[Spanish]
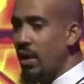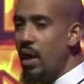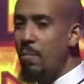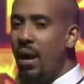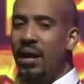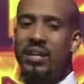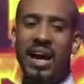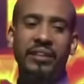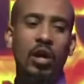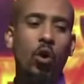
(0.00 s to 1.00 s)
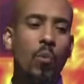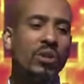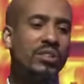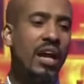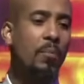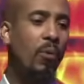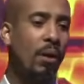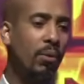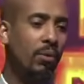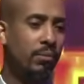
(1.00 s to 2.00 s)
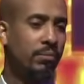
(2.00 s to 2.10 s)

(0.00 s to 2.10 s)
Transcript: Imagínate cómo está el pueblo.